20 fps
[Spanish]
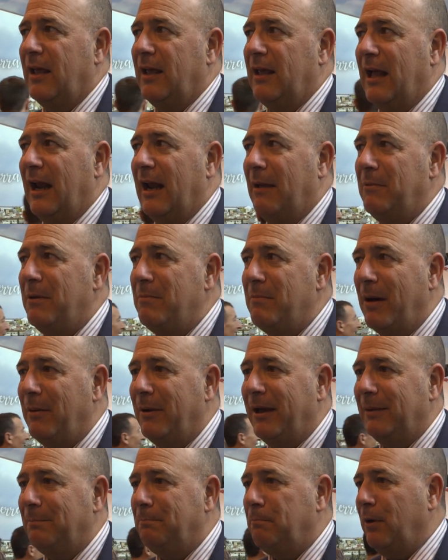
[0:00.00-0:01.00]
Y a la misma
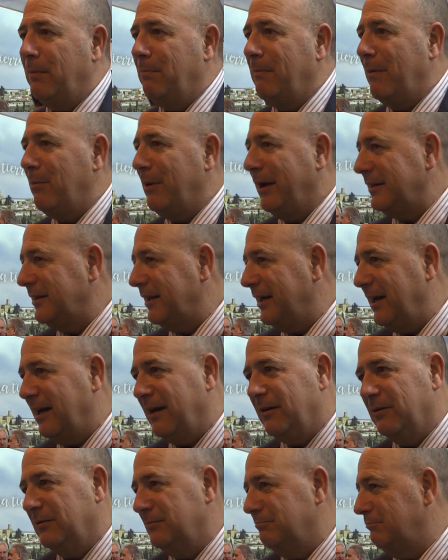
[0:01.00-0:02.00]
vez, pues vamos a
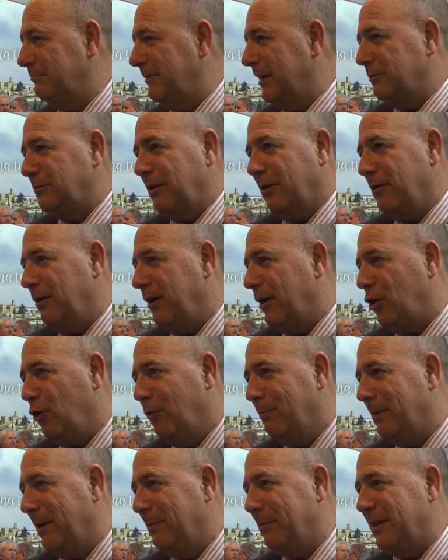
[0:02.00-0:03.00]
tener em, actuaciones
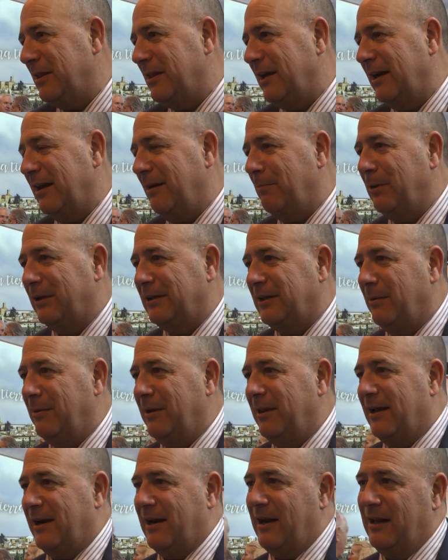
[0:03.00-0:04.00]
complementarias pues, a
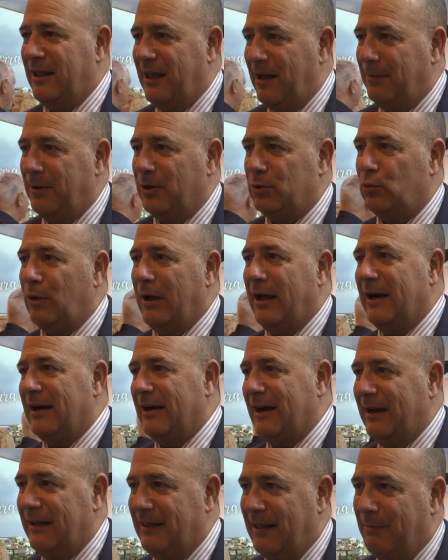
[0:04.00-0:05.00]
través de realidad virtual,
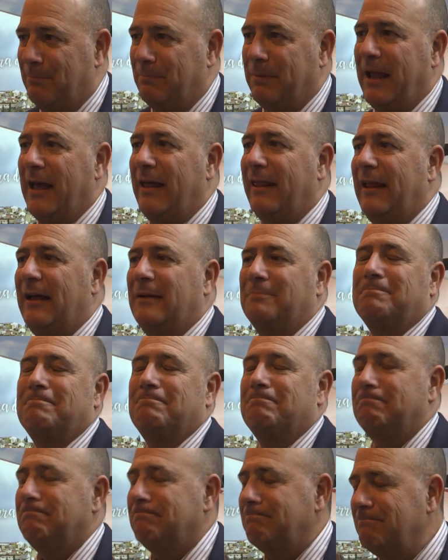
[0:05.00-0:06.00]
realidad ampliada,
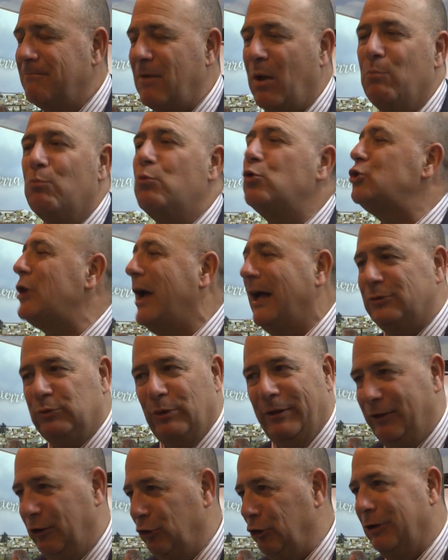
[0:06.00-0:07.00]
muchas
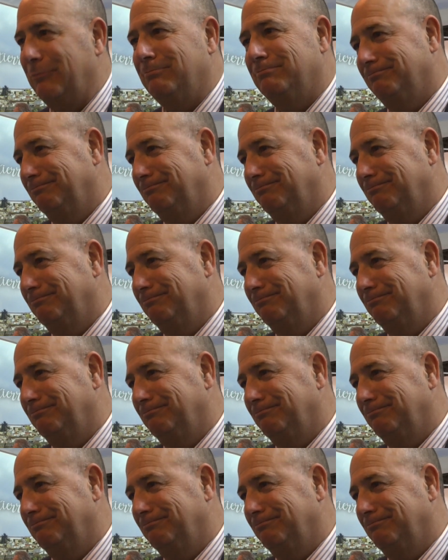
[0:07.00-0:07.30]
actuaciones.